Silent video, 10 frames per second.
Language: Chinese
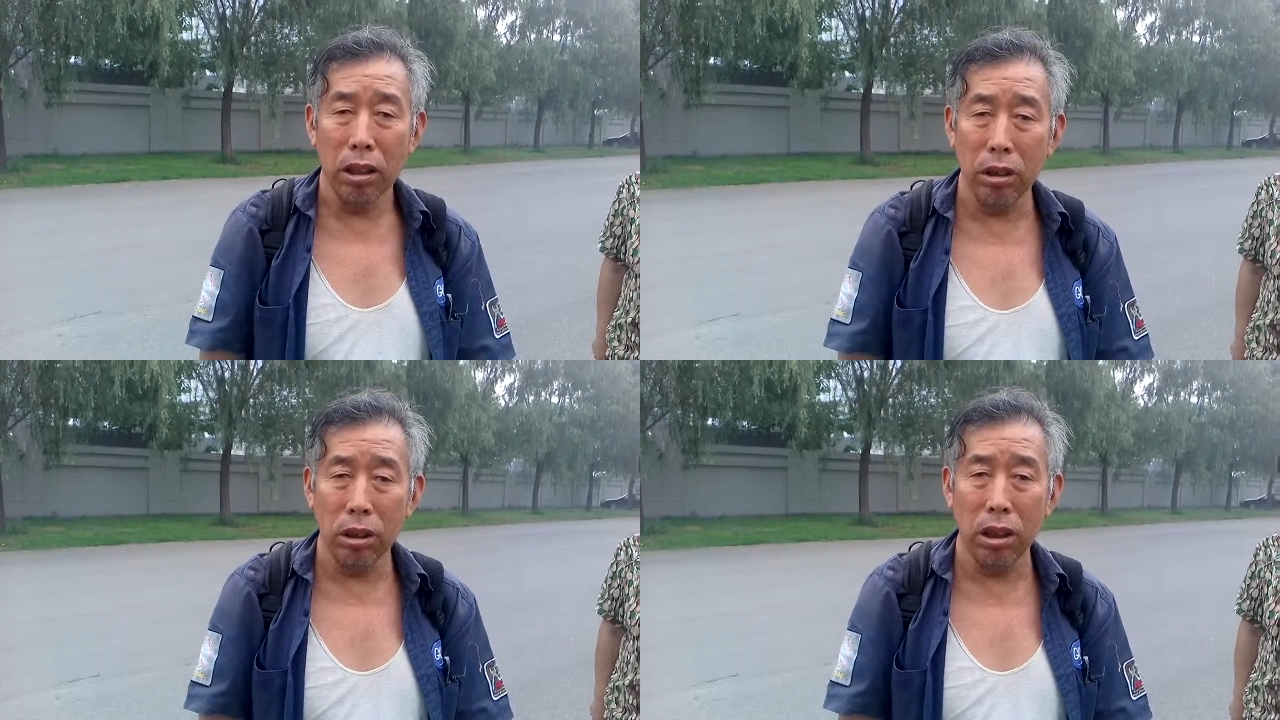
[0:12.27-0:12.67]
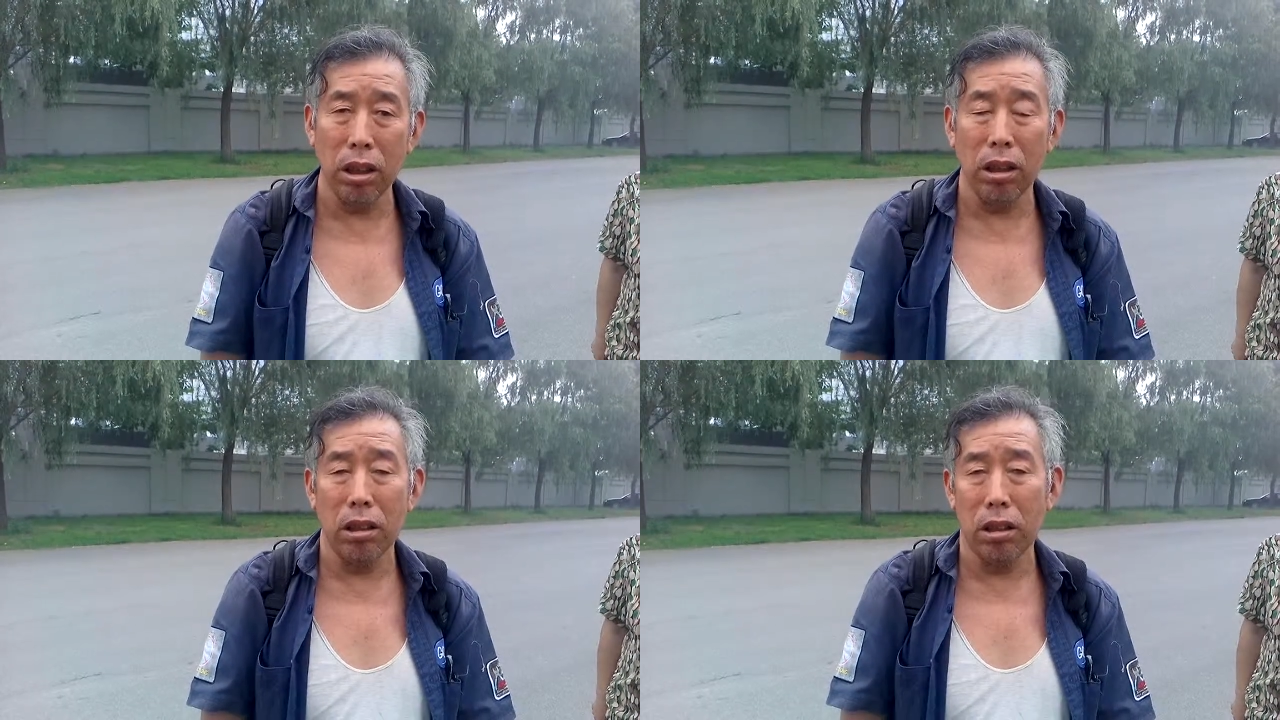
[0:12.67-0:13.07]
就是
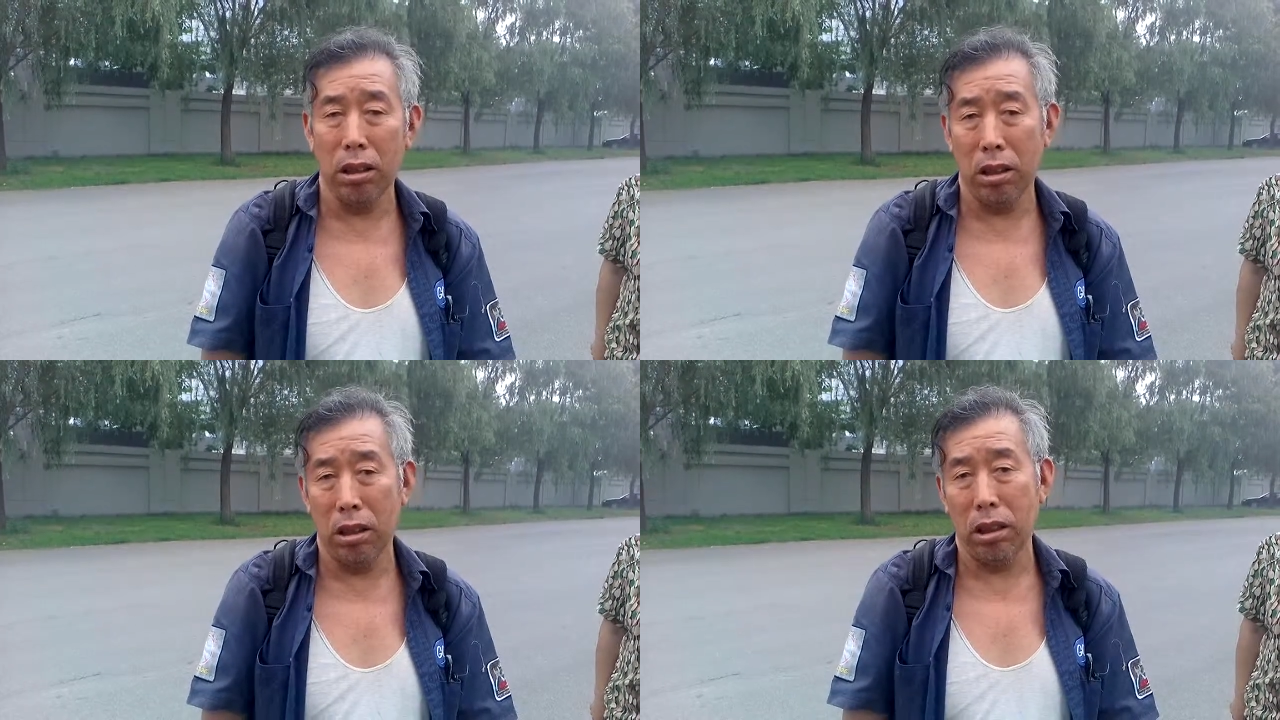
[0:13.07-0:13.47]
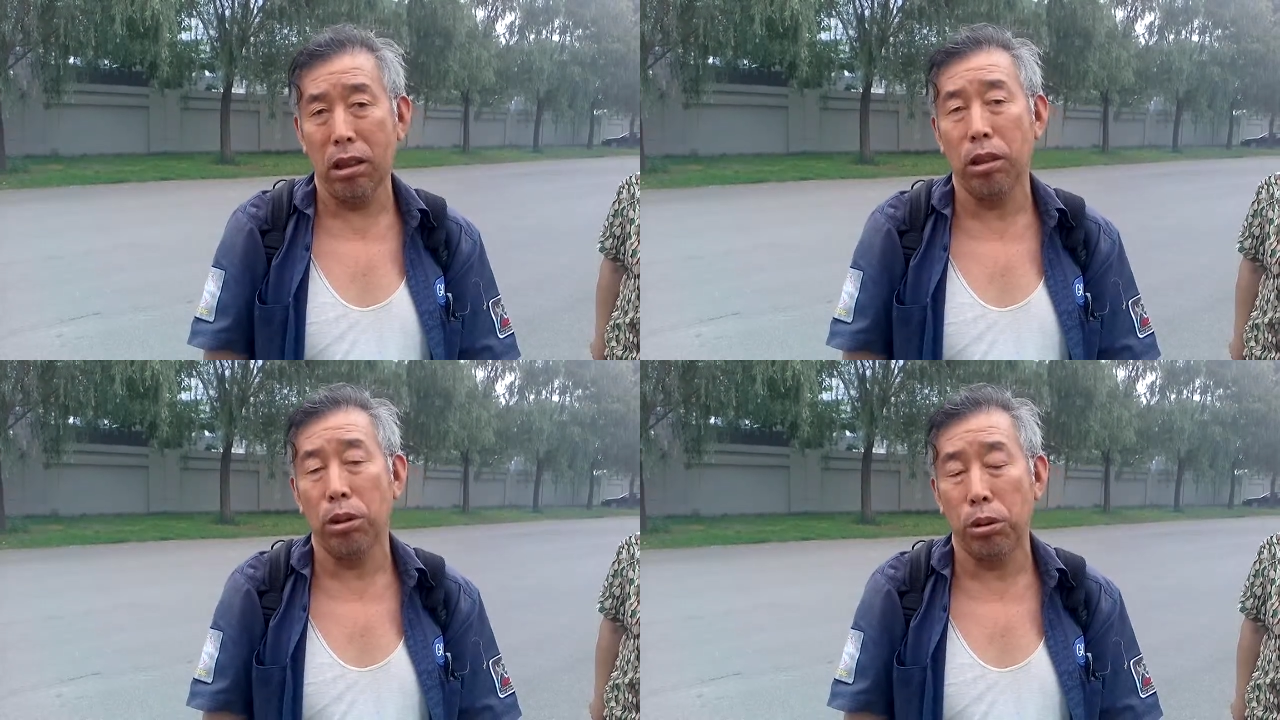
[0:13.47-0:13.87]
呃
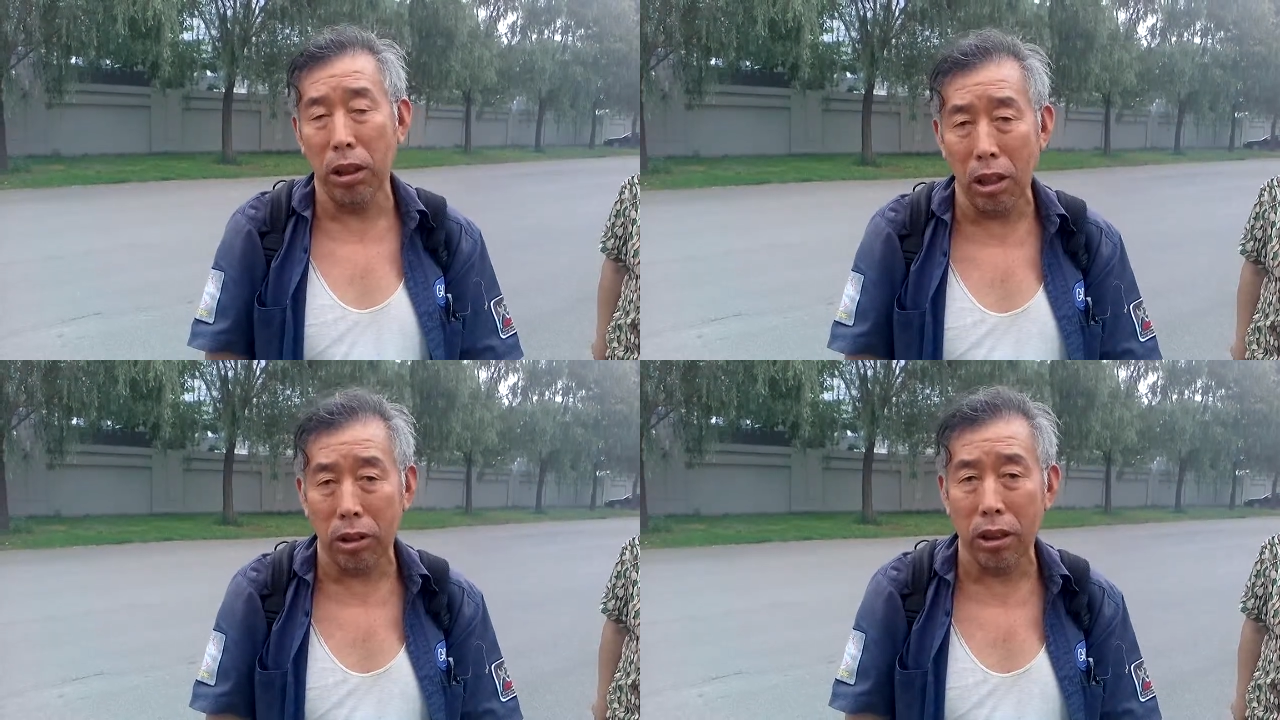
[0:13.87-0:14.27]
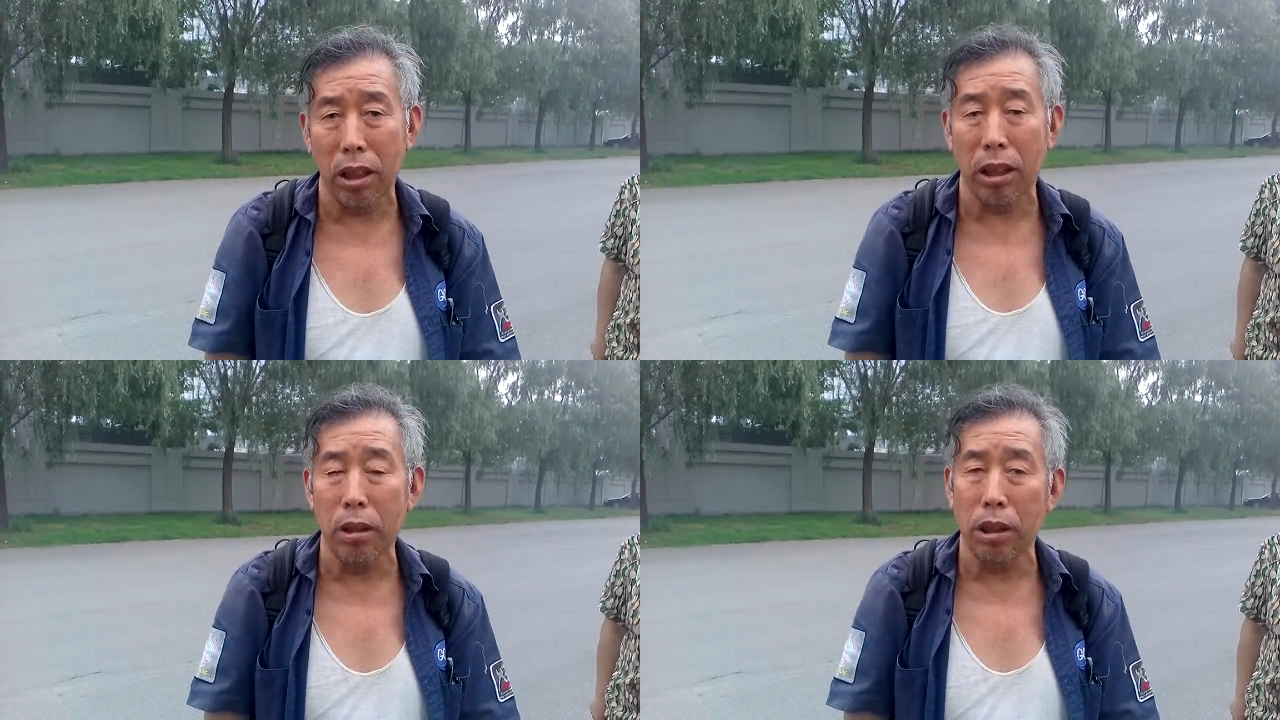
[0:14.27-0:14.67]
徐老
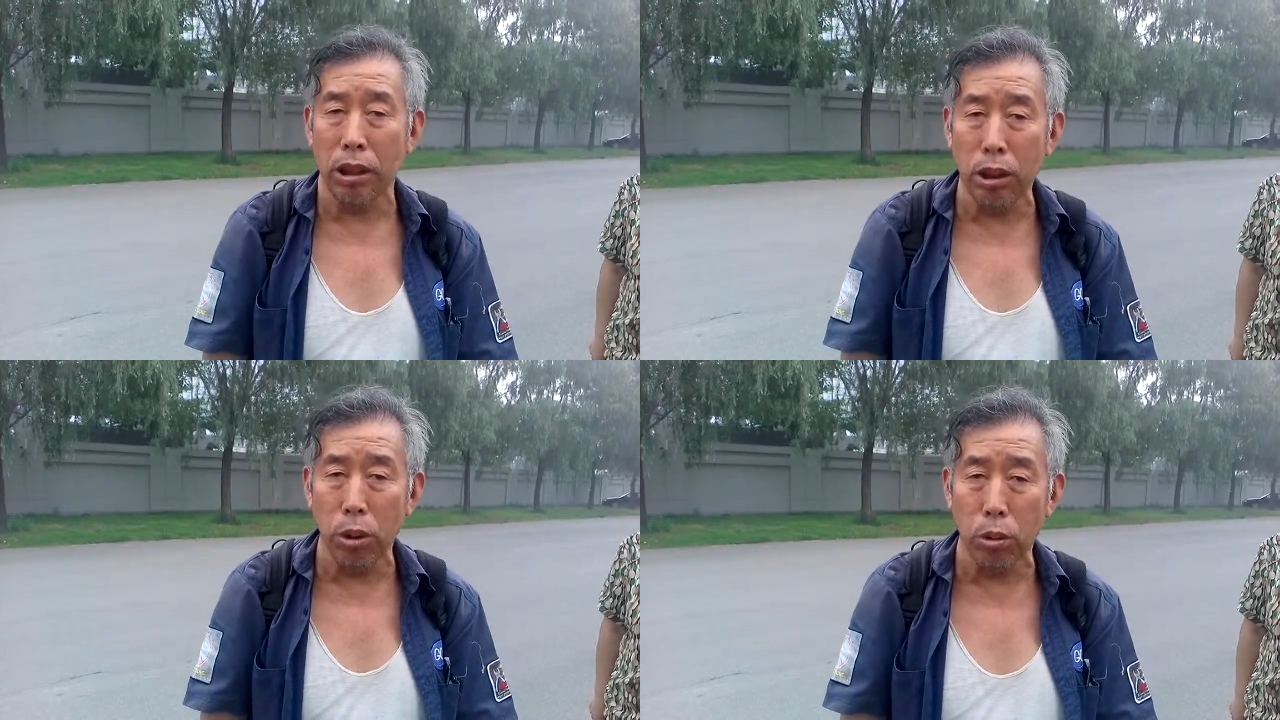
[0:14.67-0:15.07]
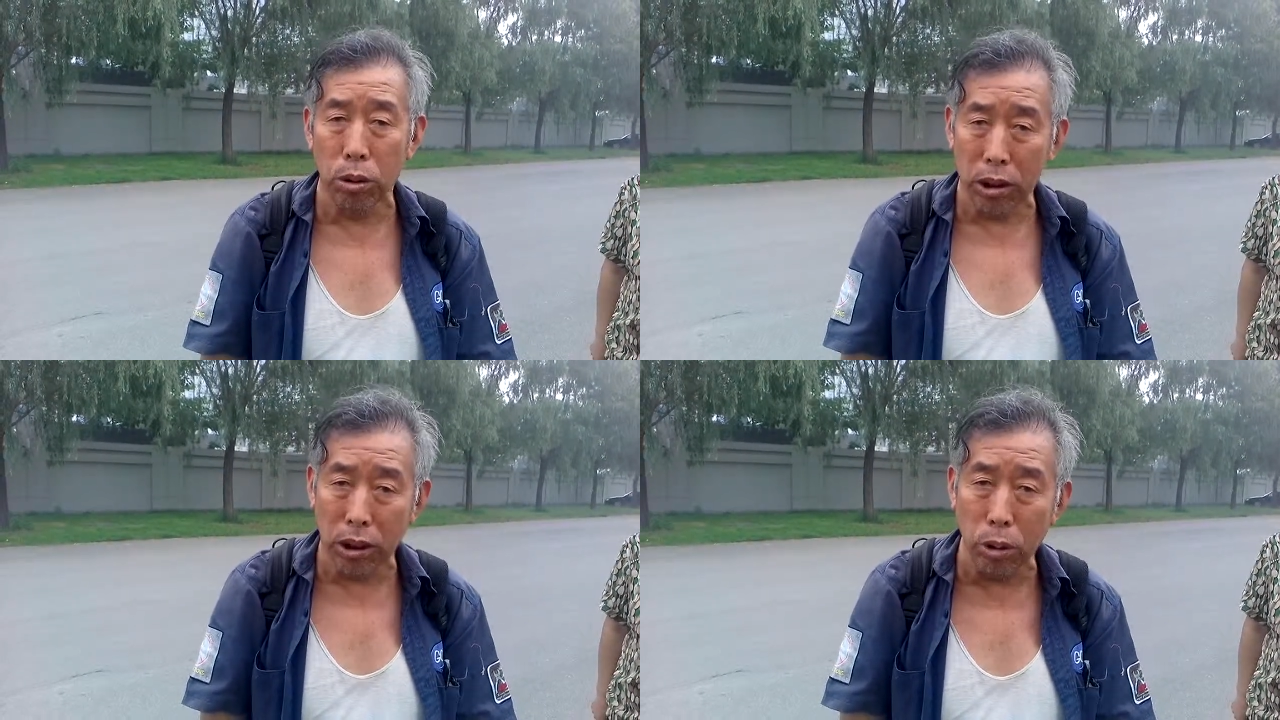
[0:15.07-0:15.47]
师给
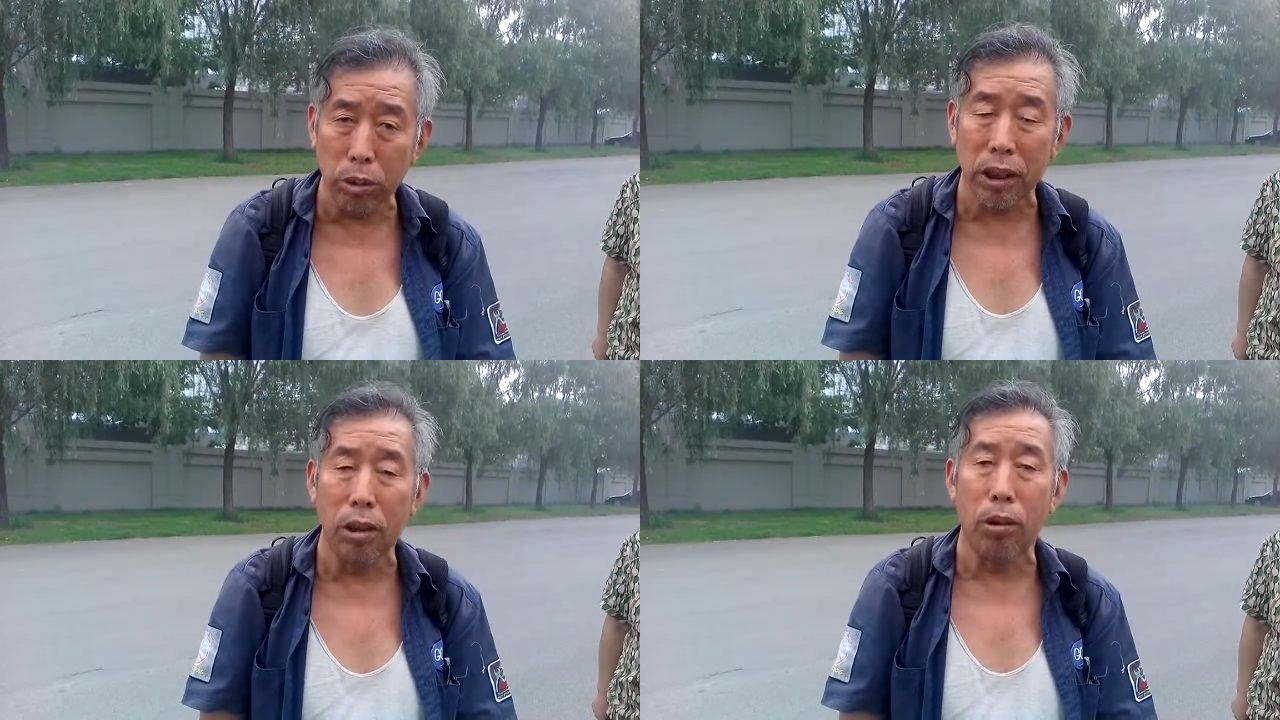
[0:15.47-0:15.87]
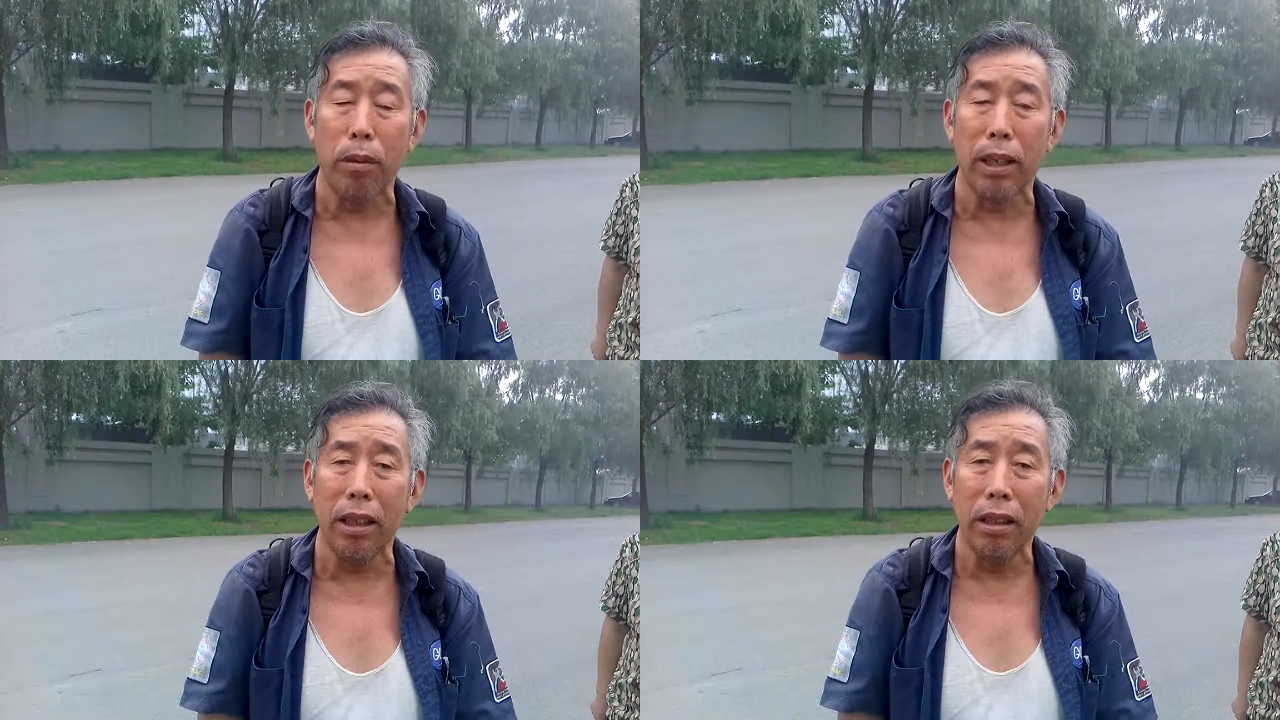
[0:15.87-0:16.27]
救救济了
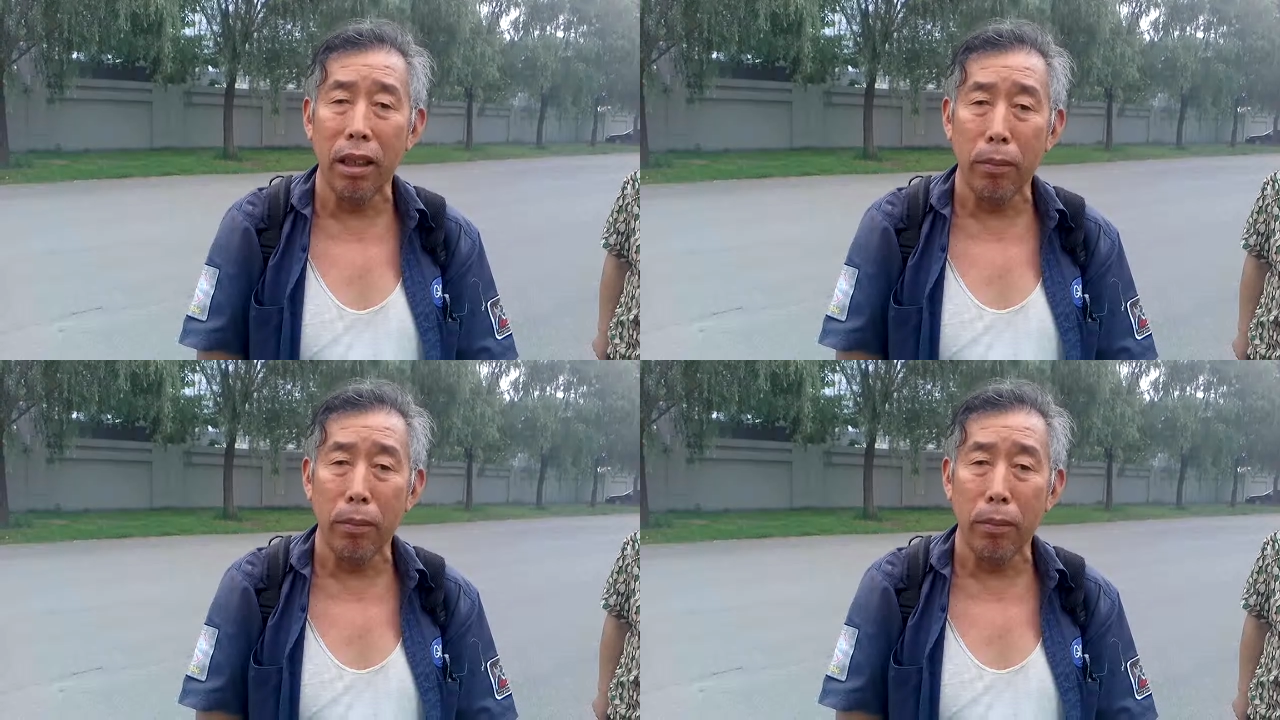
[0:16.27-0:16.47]
我们，